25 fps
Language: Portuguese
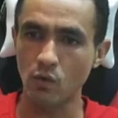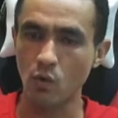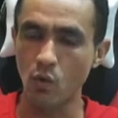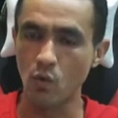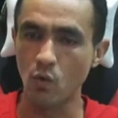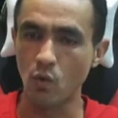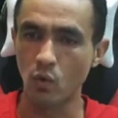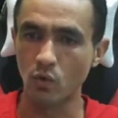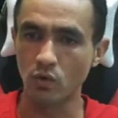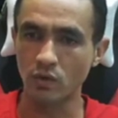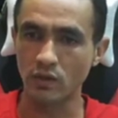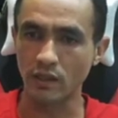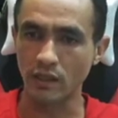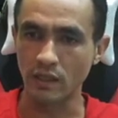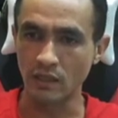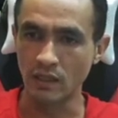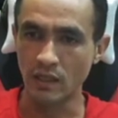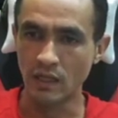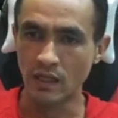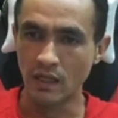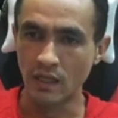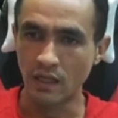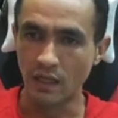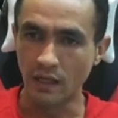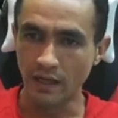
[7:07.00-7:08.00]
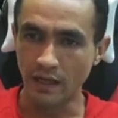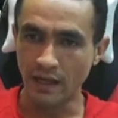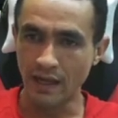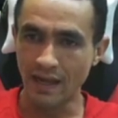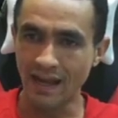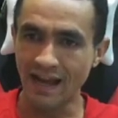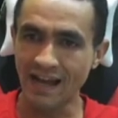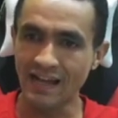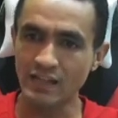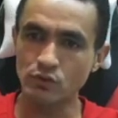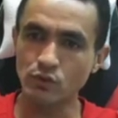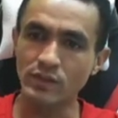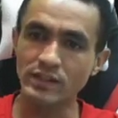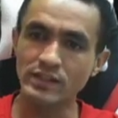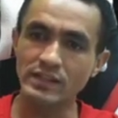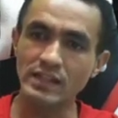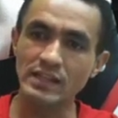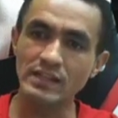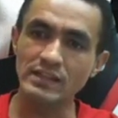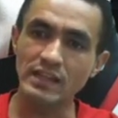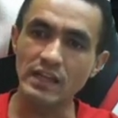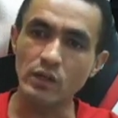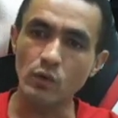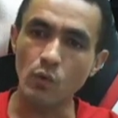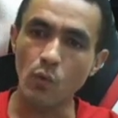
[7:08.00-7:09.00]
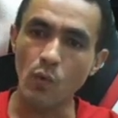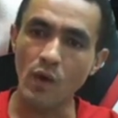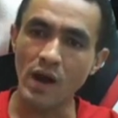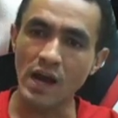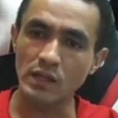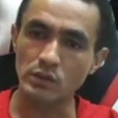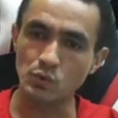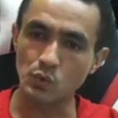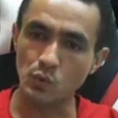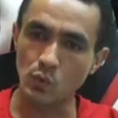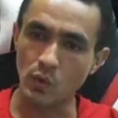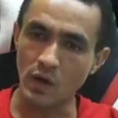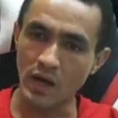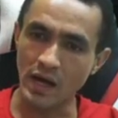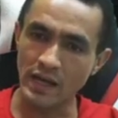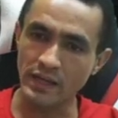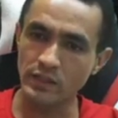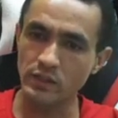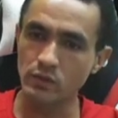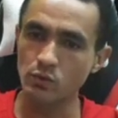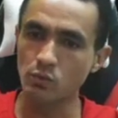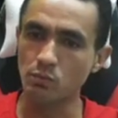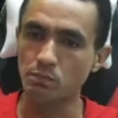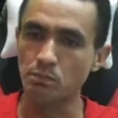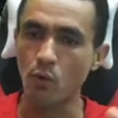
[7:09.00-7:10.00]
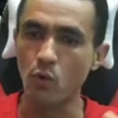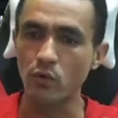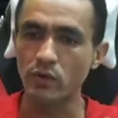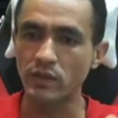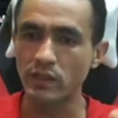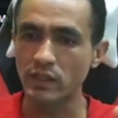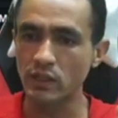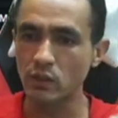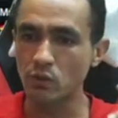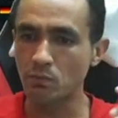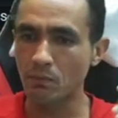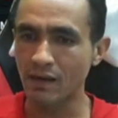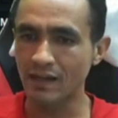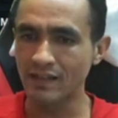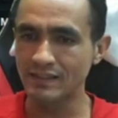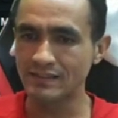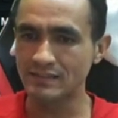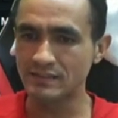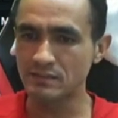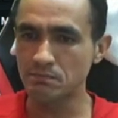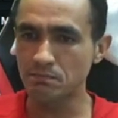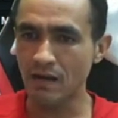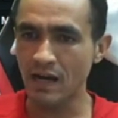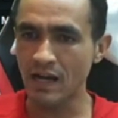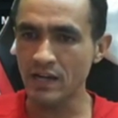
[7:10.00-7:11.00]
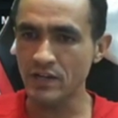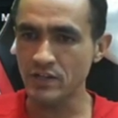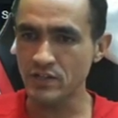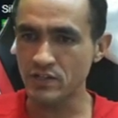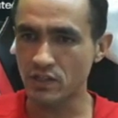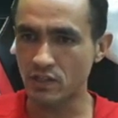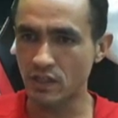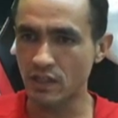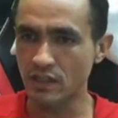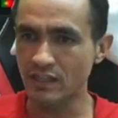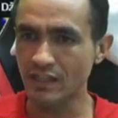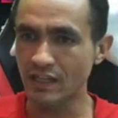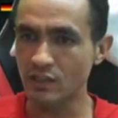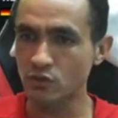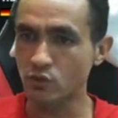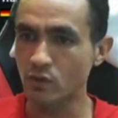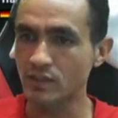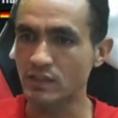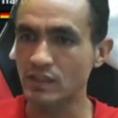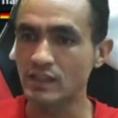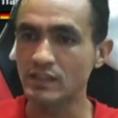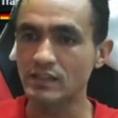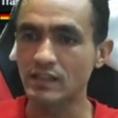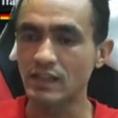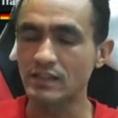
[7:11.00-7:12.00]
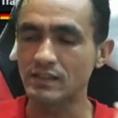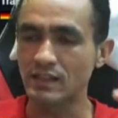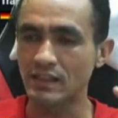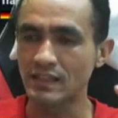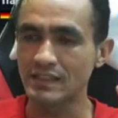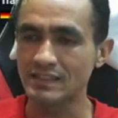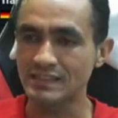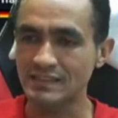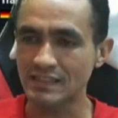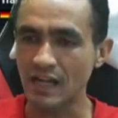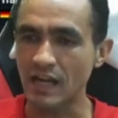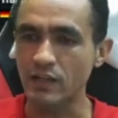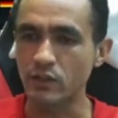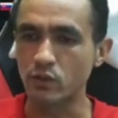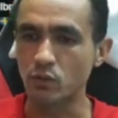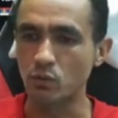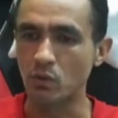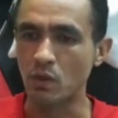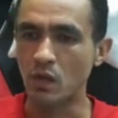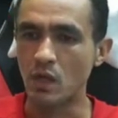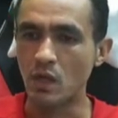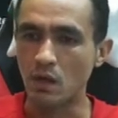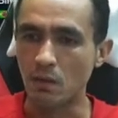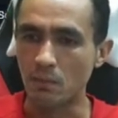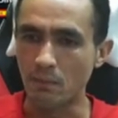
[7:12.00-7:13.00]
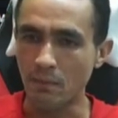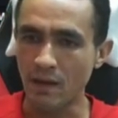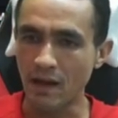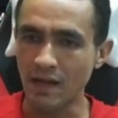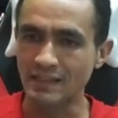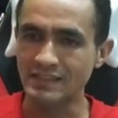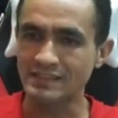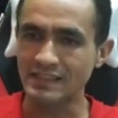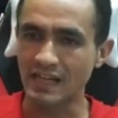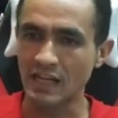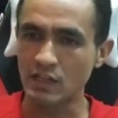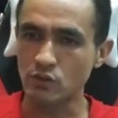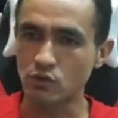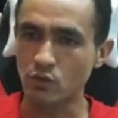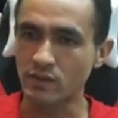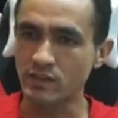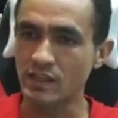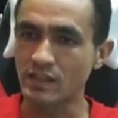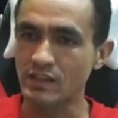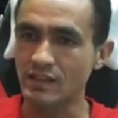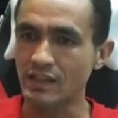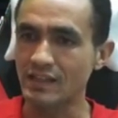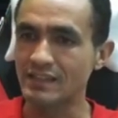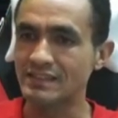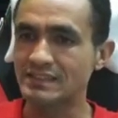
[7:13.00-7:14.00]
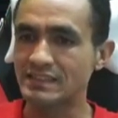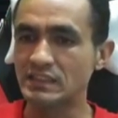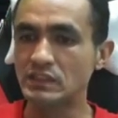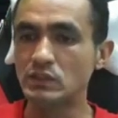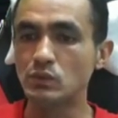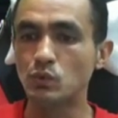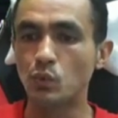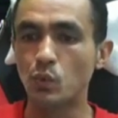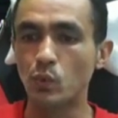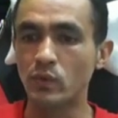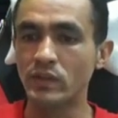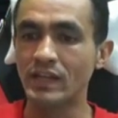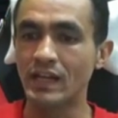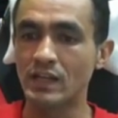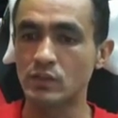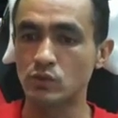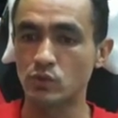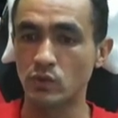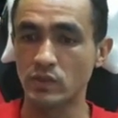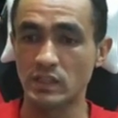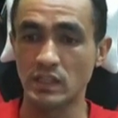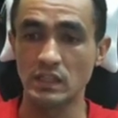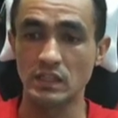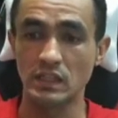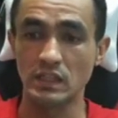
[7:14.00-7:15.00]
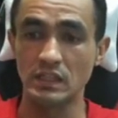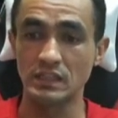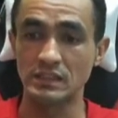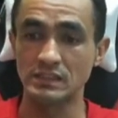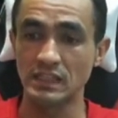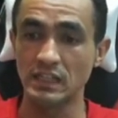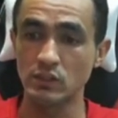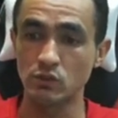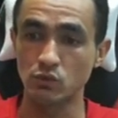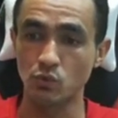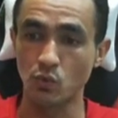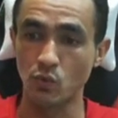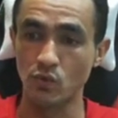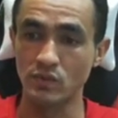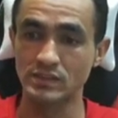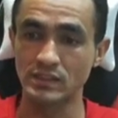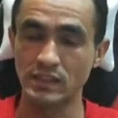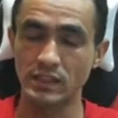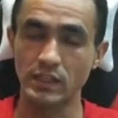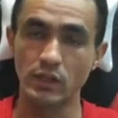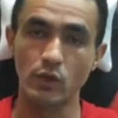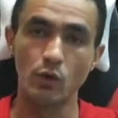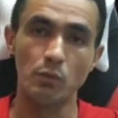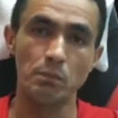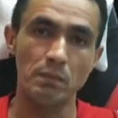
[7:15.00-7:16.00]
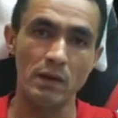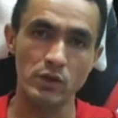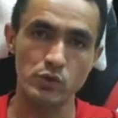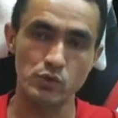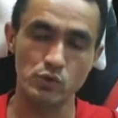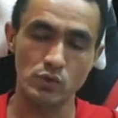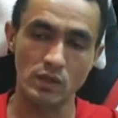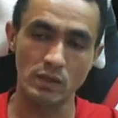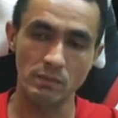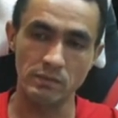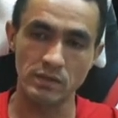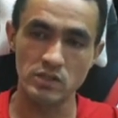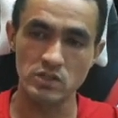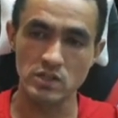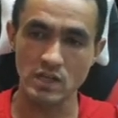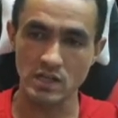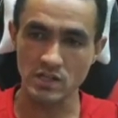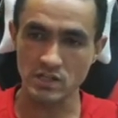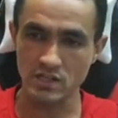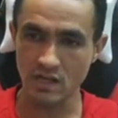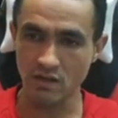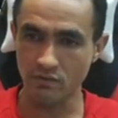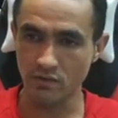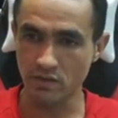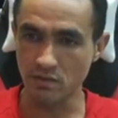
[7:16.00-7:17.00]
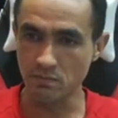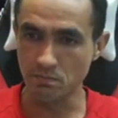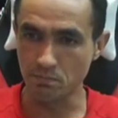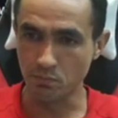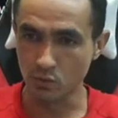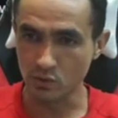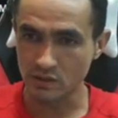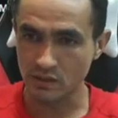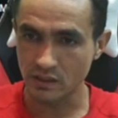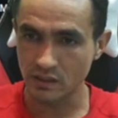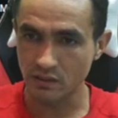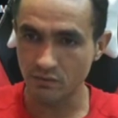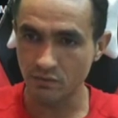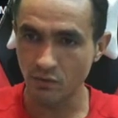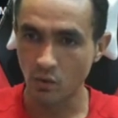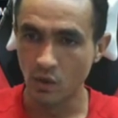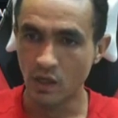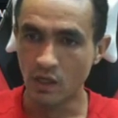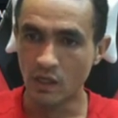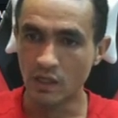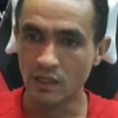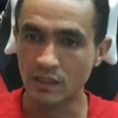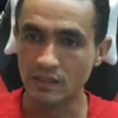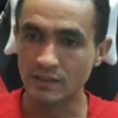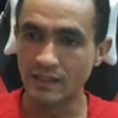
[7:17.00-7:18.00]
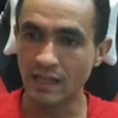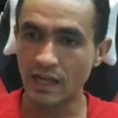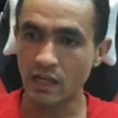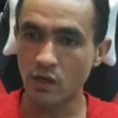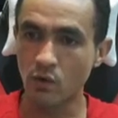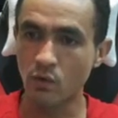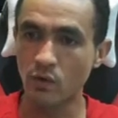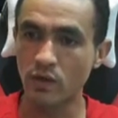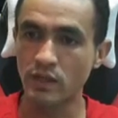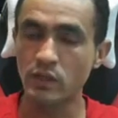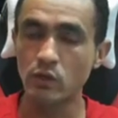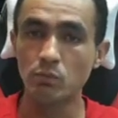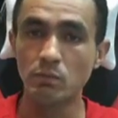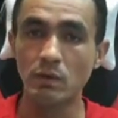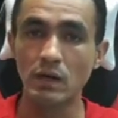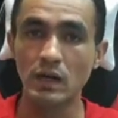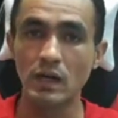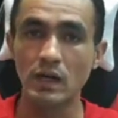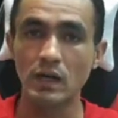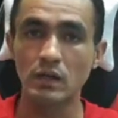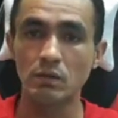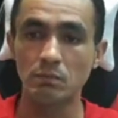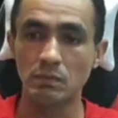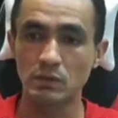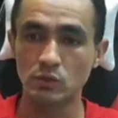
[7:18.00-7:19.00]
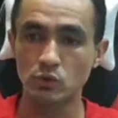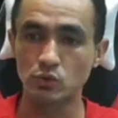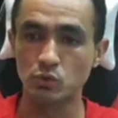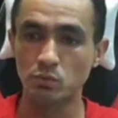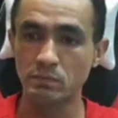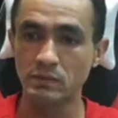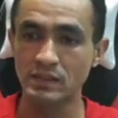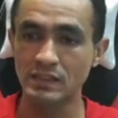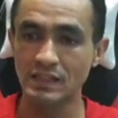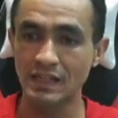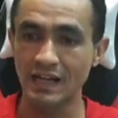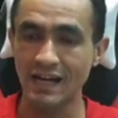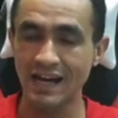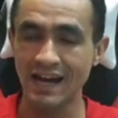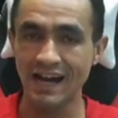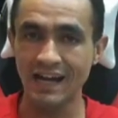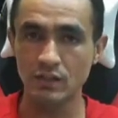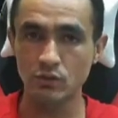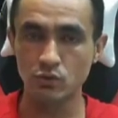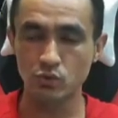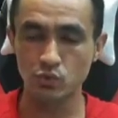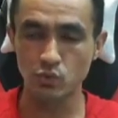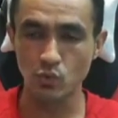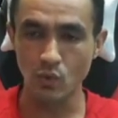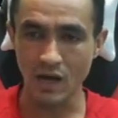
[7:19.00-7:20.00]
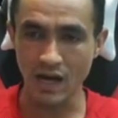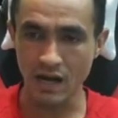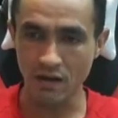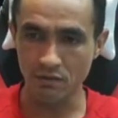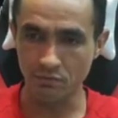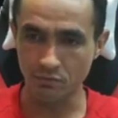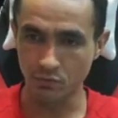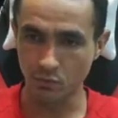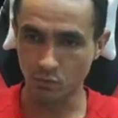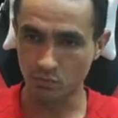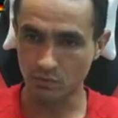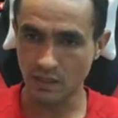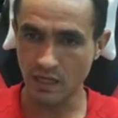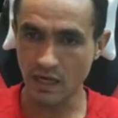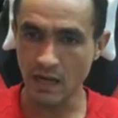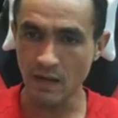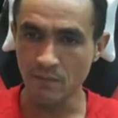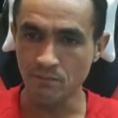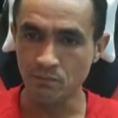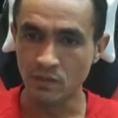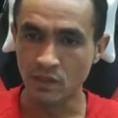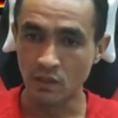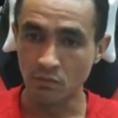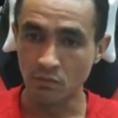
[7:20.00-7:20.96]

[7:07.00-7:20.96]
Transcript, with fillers: com ontem. É, as 84 aí um pouquinho mais em baixa, né? E as 83 caiu. Mas as 85 e as 86, coisa que eu particularmente achava impossível, deram aí uma, uma subida razoável, tá?